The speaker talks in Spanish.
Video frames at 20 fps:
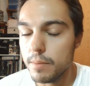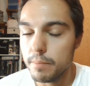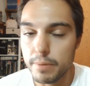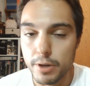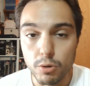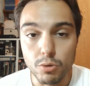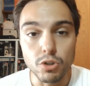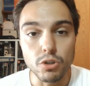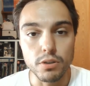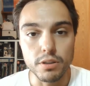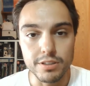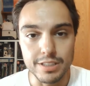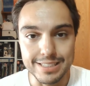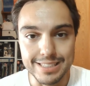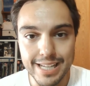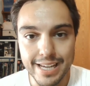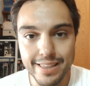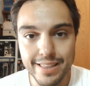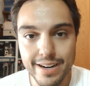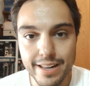Pero bueno,
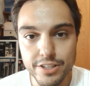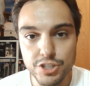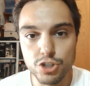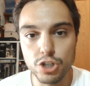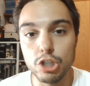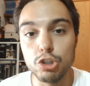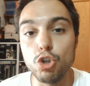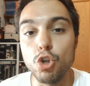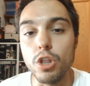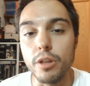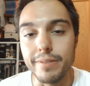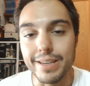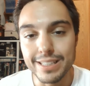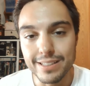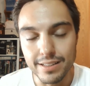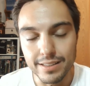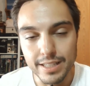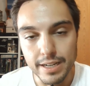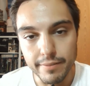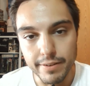Snyder ha dicho que todavía
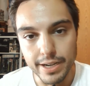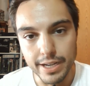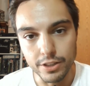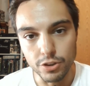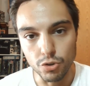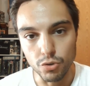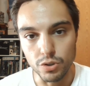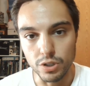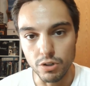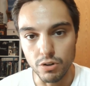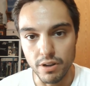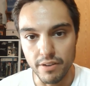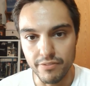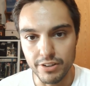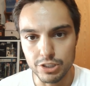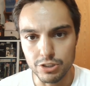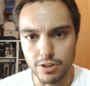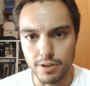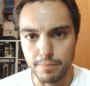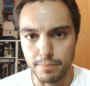están trabajando en los
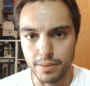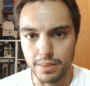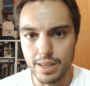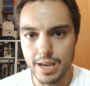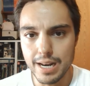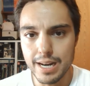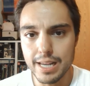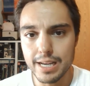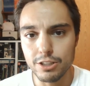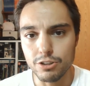efectos especiales,